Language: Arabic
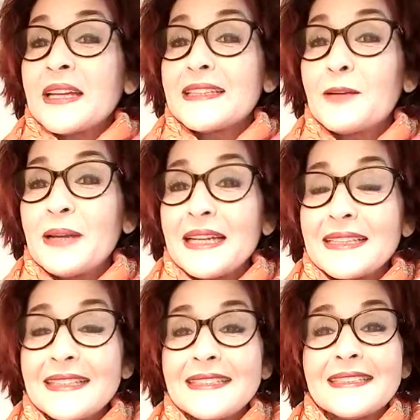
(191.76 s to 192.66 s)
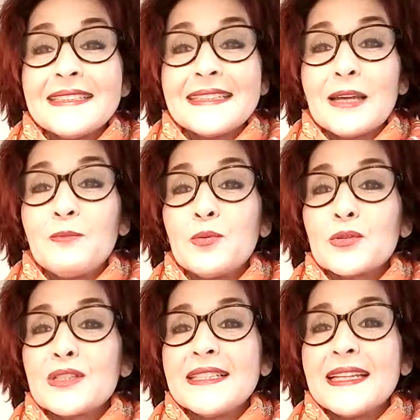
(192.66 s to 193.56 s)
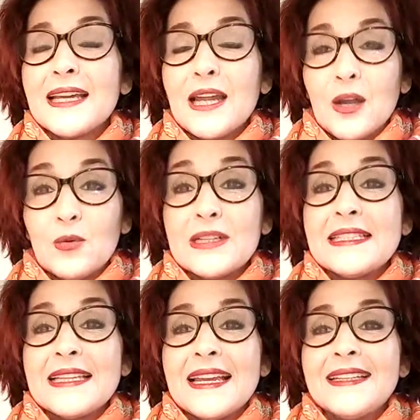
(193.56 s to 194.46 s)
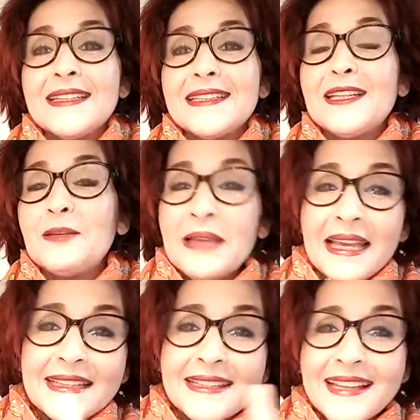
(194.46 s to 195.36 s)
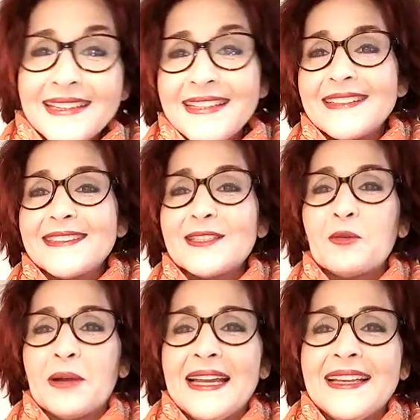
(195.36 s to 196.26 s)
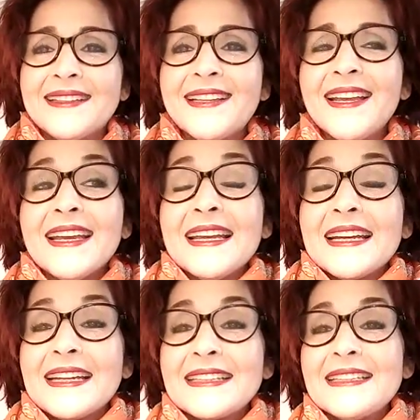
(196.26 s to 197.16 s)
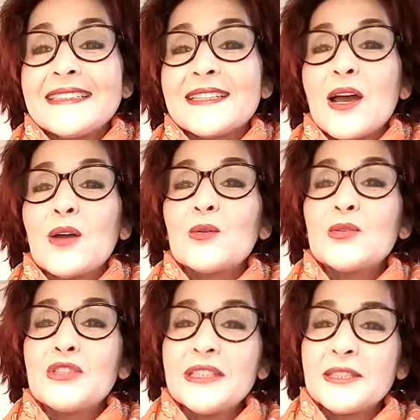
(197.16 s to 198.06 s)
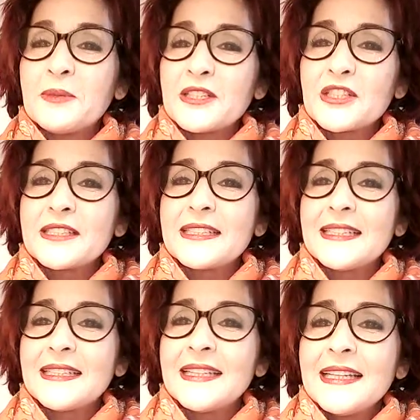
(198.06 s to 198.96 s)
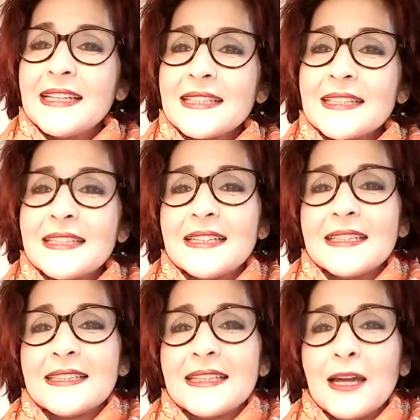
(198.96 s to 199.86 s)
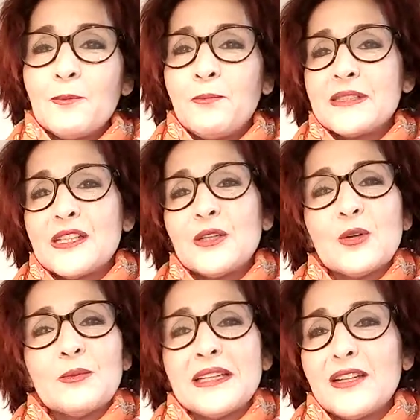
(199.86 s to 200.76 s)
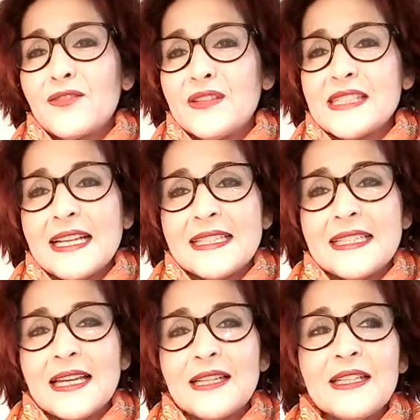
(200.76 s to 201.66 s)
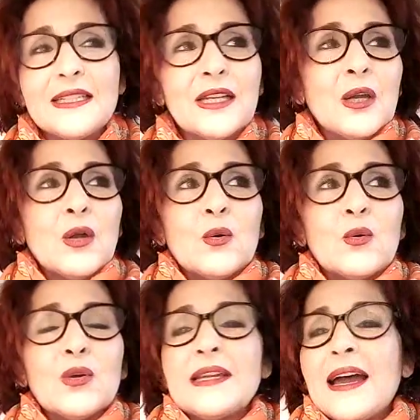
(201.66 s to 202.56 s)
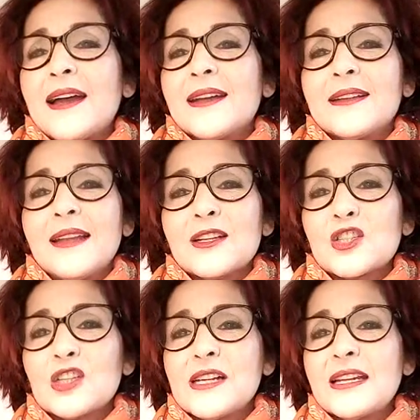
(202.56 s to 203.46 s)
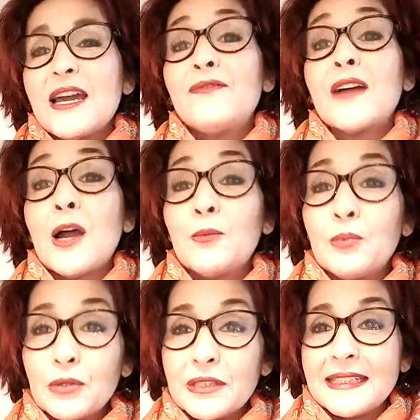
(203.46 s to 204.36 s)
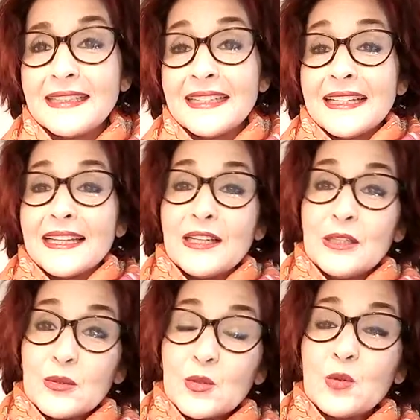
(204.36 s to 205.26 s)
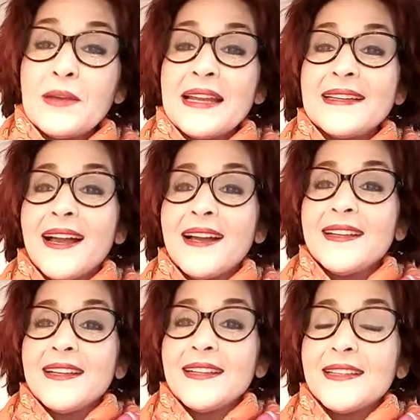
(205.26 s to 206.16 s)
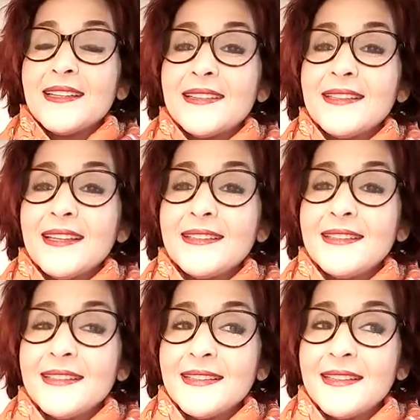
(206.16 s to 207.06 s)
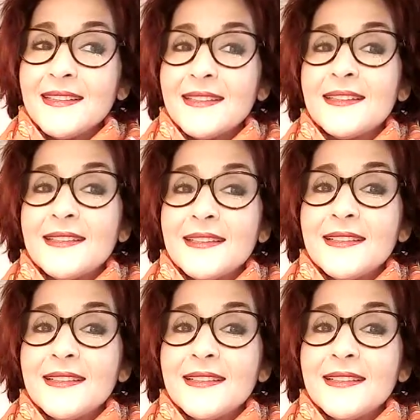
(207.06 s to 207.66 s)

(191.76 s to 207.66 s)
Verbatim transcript: دابا خديت ديك لابوز ديال القهوه ديالي اللي ما يحيدها ليا حتى واحد خديتها وجيت باش نعبر لكم على الفرحه ديالي وعلى العشرة آلاف ابوني اللي نتوما آه، يعني آه